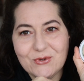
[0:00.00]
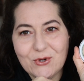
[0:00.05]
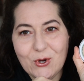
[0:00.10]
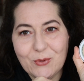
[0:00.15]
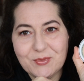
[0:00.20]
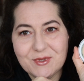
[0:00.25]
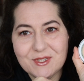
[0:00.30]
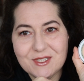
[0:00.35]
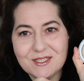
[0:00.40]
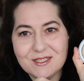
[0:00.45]

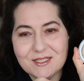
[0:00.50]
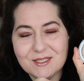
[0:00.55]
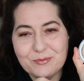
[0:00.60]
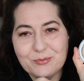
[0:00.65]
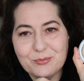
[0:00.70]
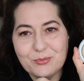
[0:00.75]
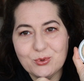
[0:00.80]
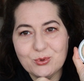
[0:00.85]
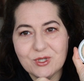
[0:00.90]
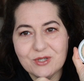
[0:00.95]
ob diese
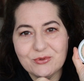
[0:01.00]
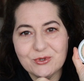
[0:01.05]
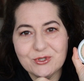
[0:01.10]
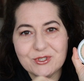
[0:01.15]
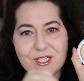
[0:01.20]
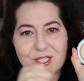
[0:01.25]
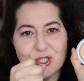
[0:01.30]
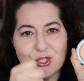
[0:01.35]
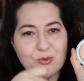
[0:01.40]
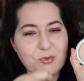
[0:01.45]
Puder
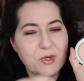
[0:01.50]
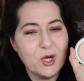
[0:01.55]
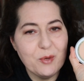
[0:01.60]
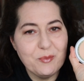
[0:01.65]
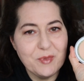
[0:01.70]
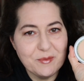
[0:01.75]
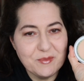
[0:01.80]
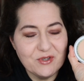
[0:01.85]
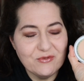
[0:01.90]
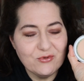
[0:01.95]
Foundation
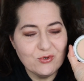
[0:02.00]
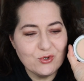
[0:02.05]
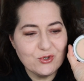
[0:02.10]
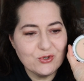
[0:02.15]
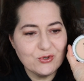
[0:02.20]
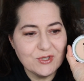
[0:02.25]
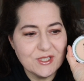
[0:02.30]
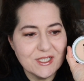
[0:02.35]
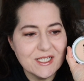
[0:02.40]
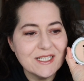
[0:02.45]
überhaupt bei mir
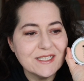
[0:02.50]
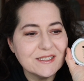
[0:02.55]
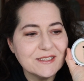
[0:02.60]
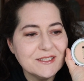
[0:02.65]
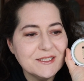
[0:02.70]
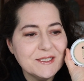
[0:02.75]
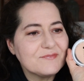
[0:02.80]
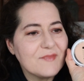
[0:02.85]
funktioniert.